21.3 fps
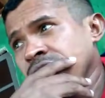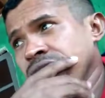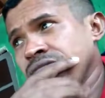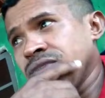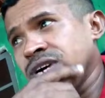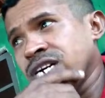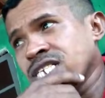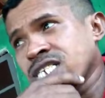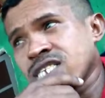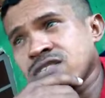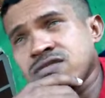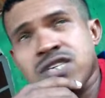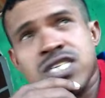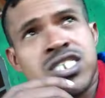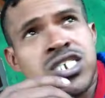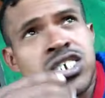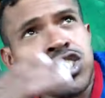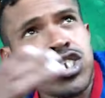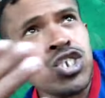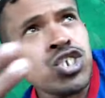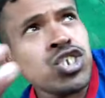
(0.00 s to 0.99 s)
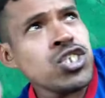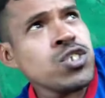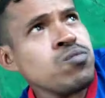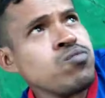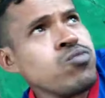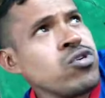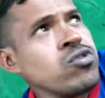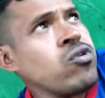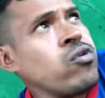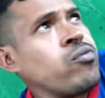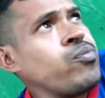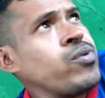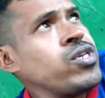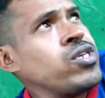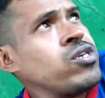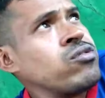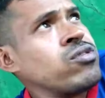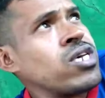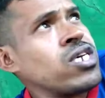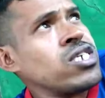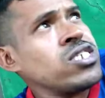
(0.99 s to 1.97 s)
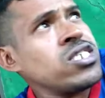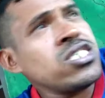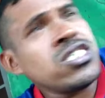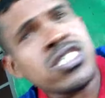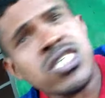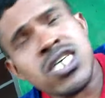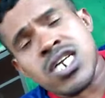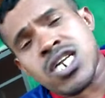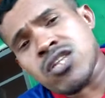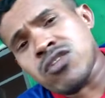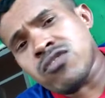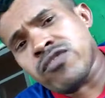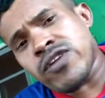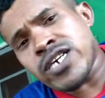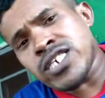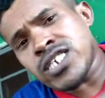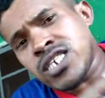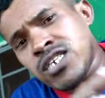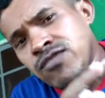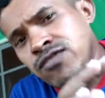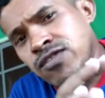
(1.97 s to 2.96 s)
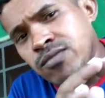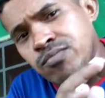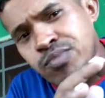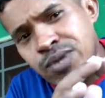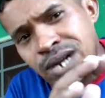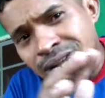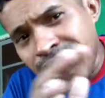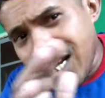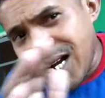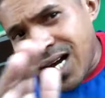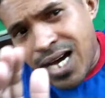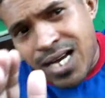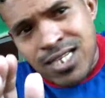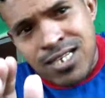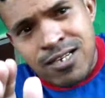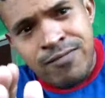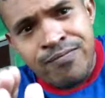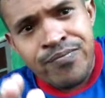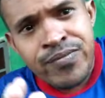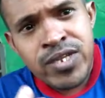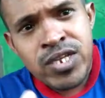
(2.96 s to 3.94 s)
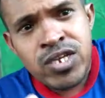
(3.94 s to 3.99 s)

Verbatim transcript: Mas às vezes a gente expõe a opinião da gente que ela não vai servir para nada.